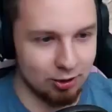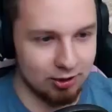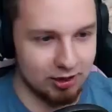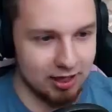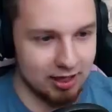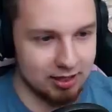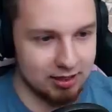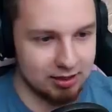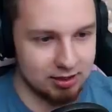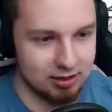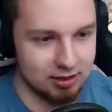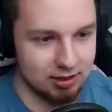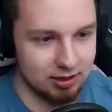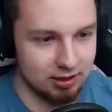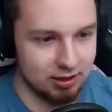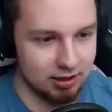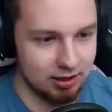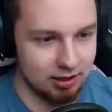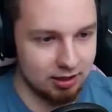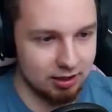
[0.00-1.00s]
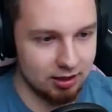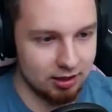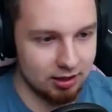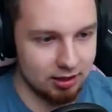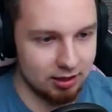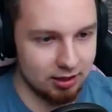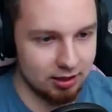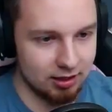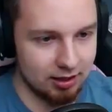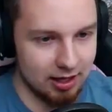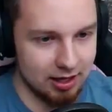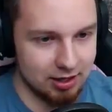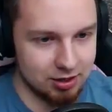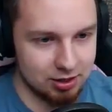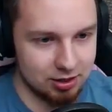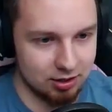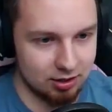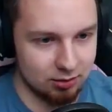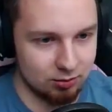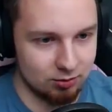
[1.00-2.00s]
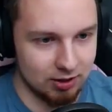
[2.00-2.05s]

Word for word: jest e, ręczny.